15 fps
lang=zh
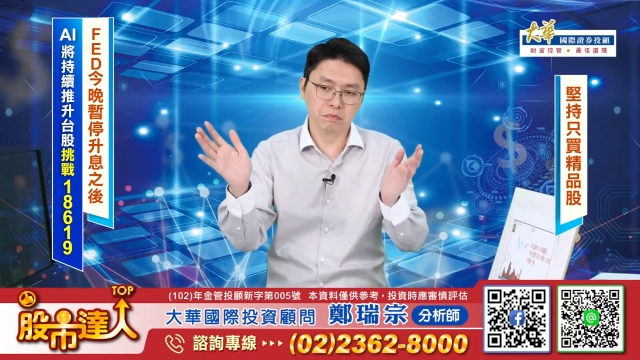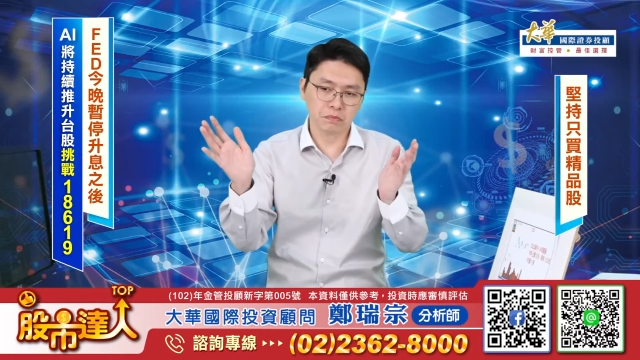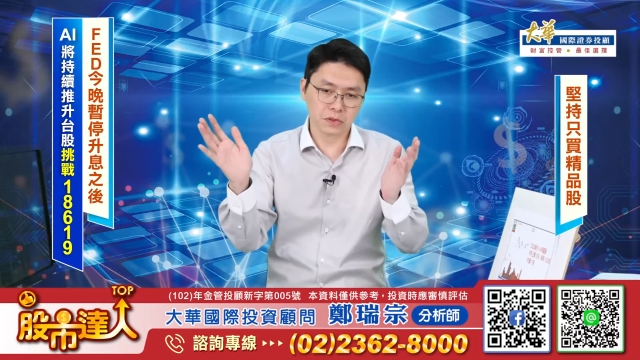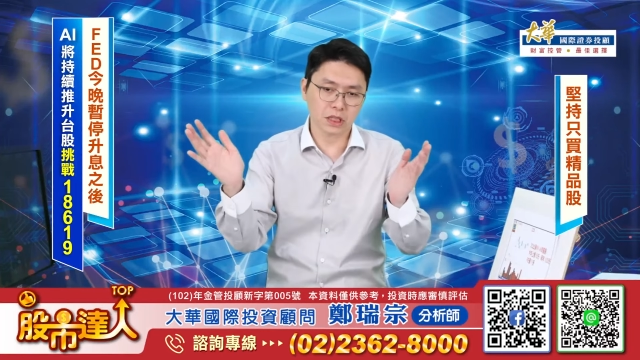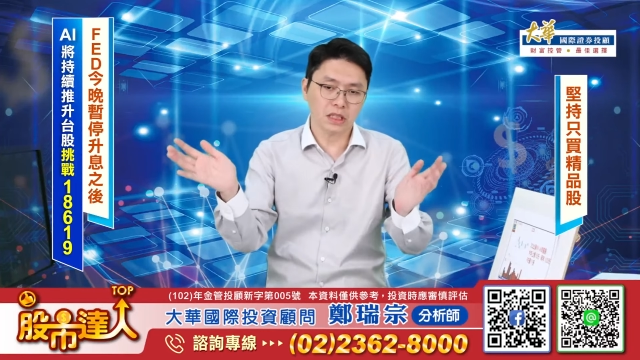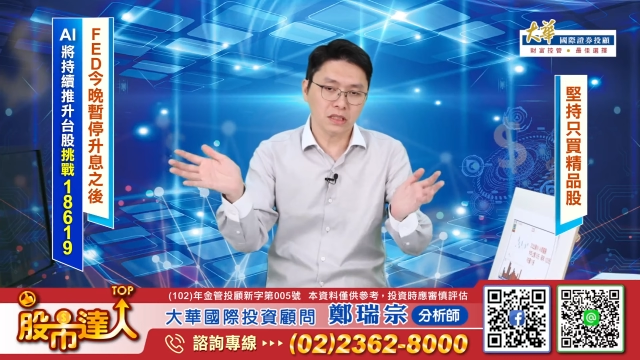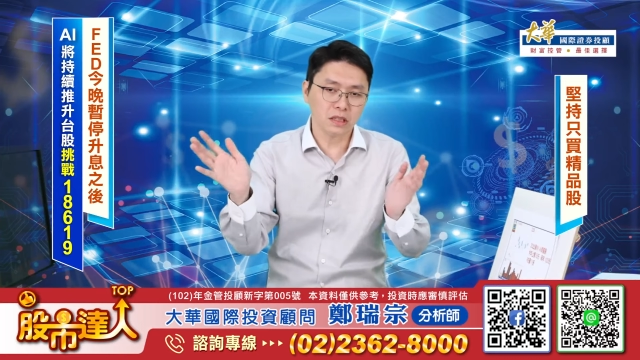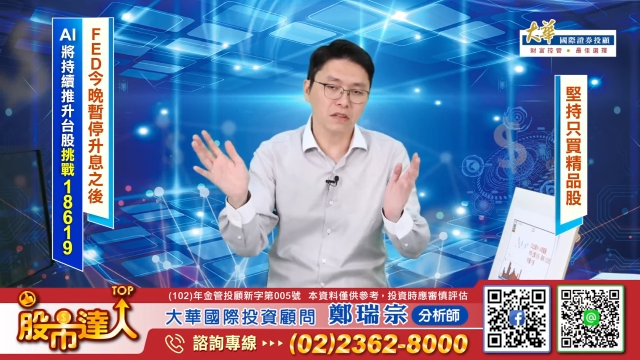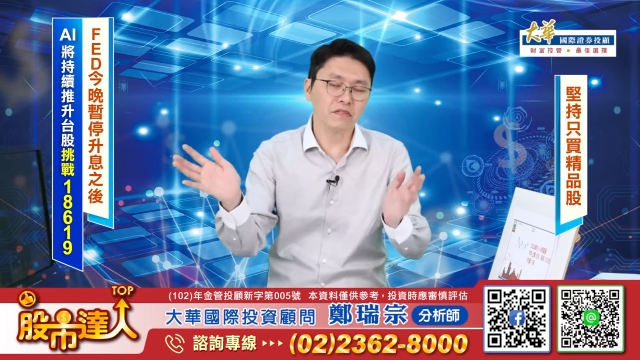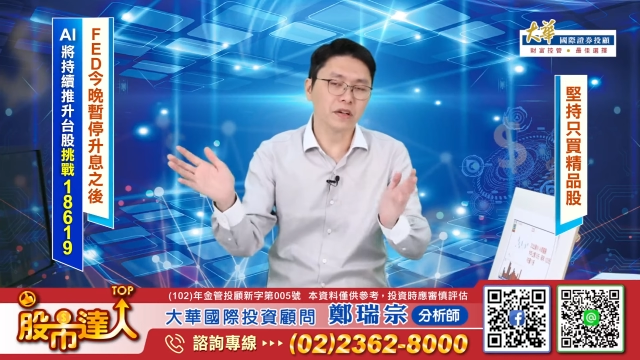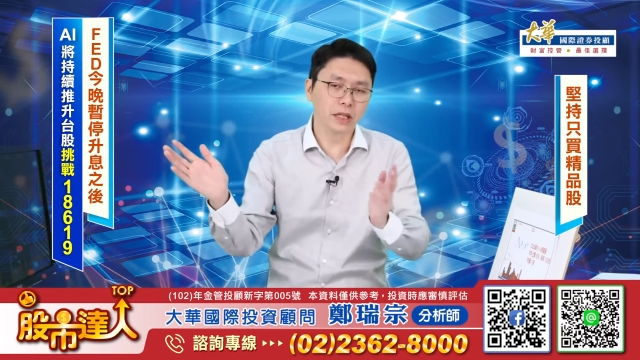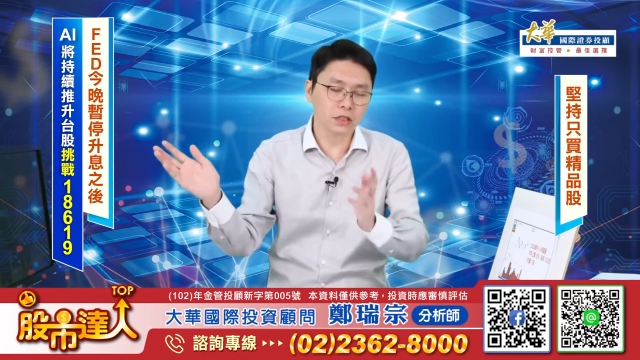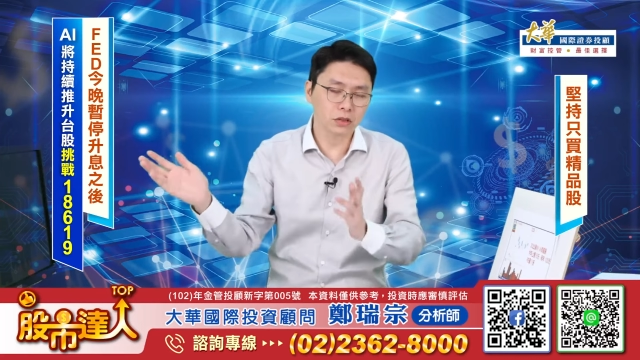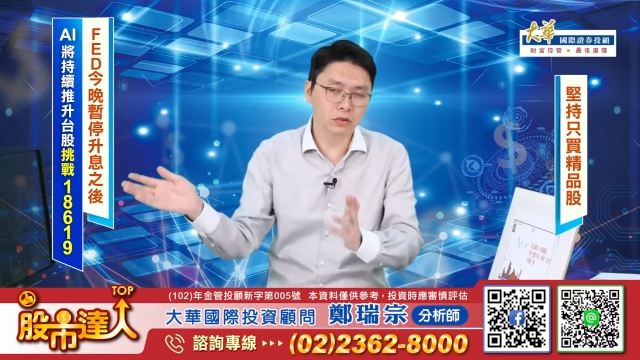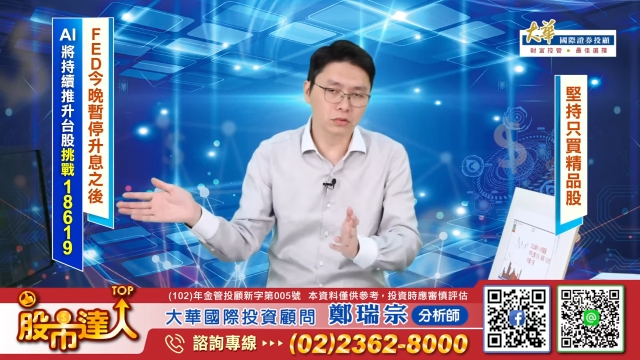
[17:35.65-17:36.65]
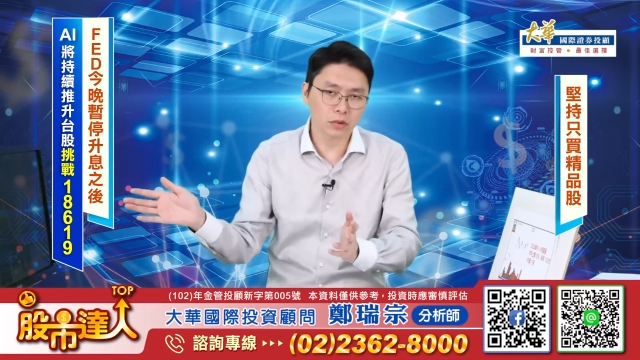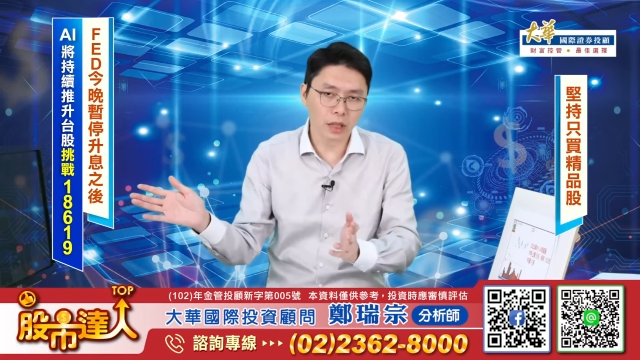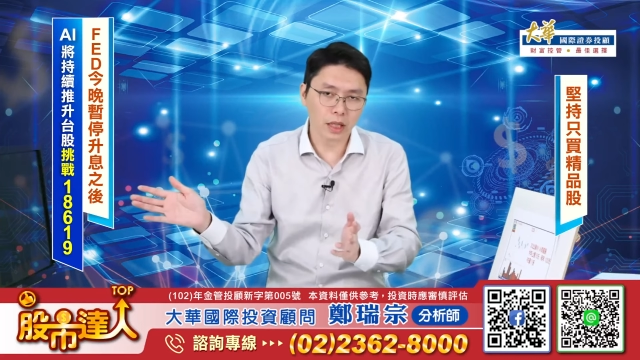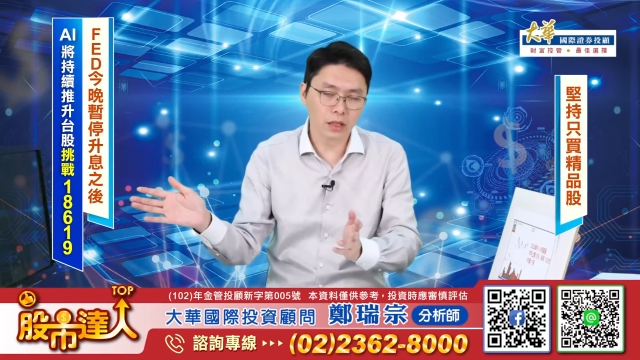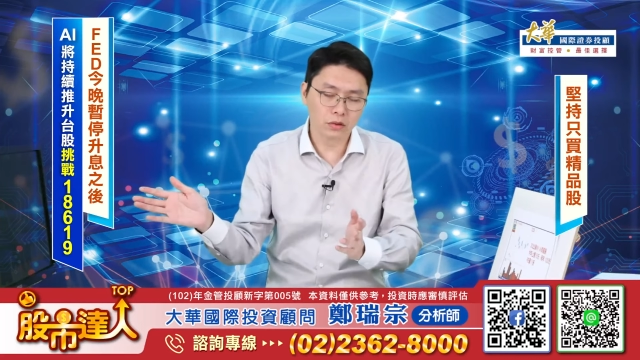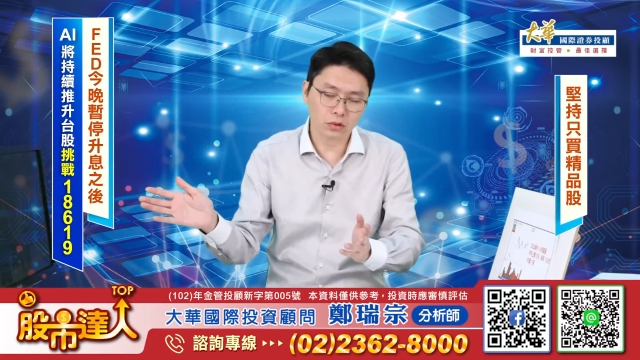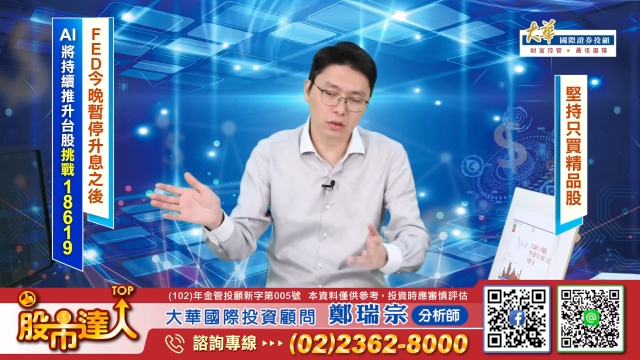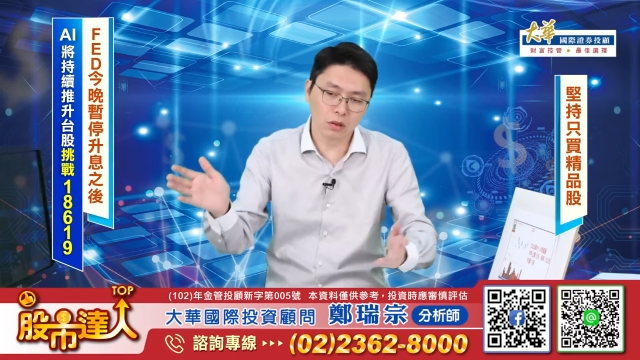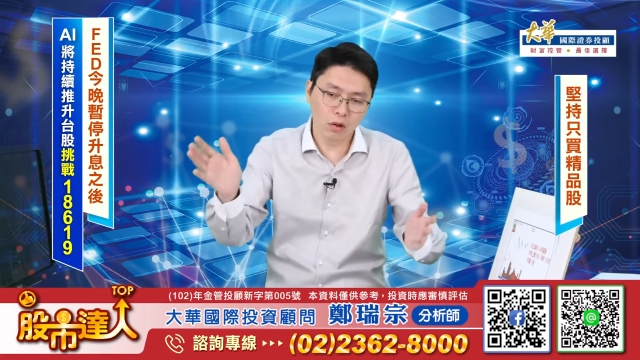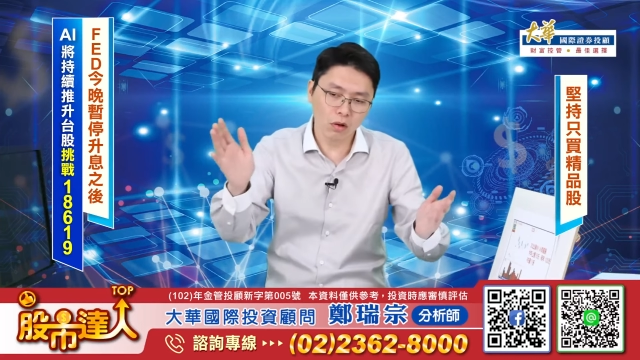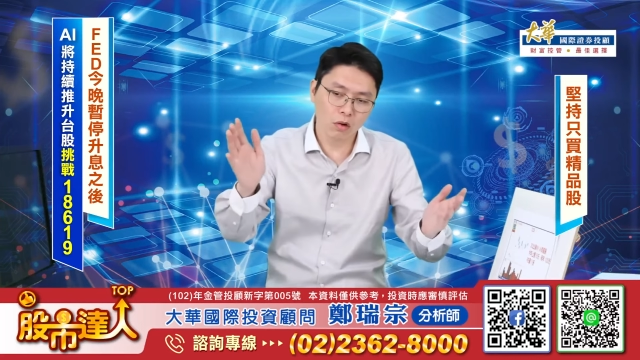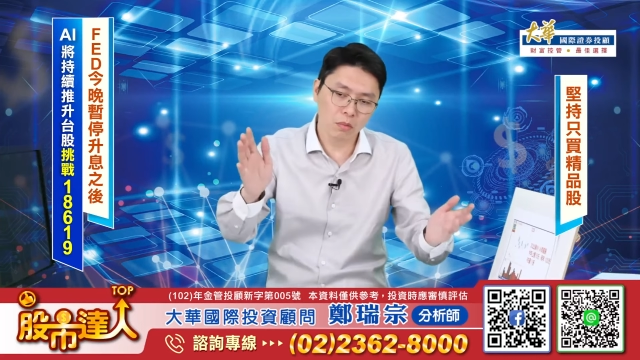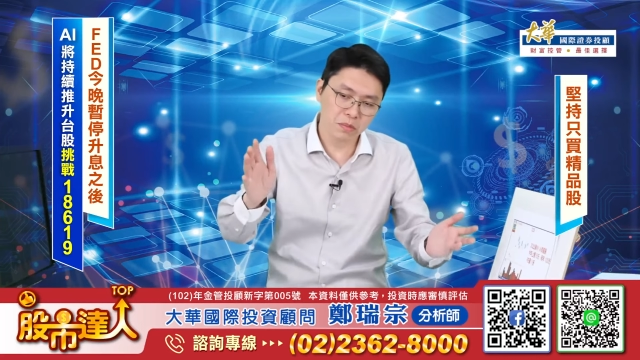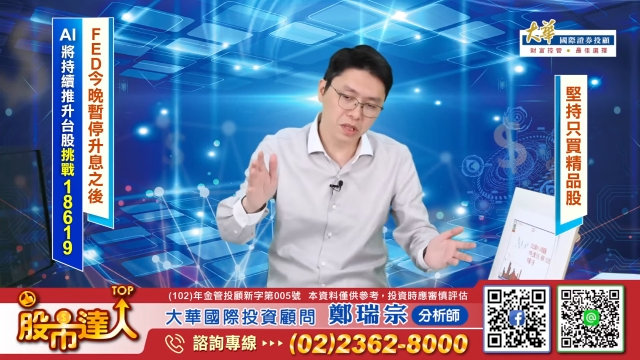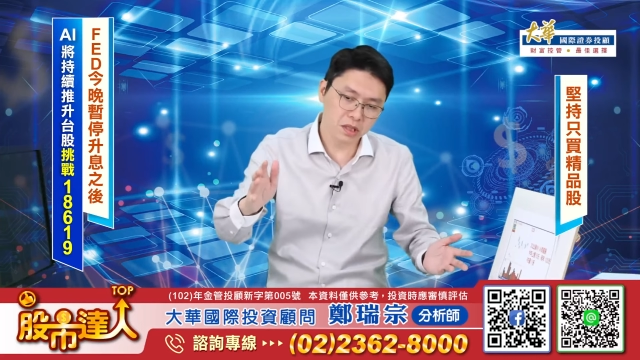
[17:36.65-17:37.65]
真正反映出来，所以
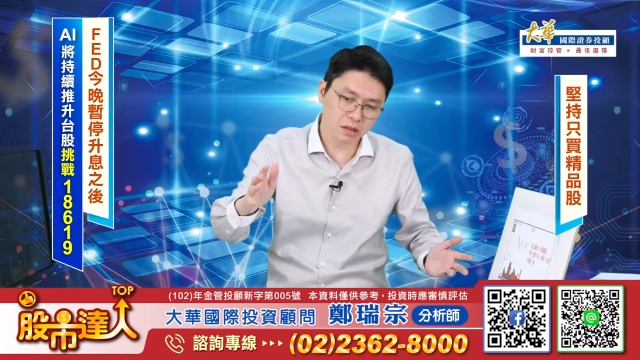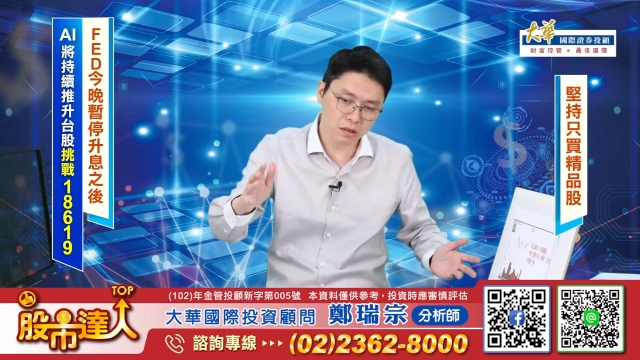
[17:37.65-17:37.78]
后面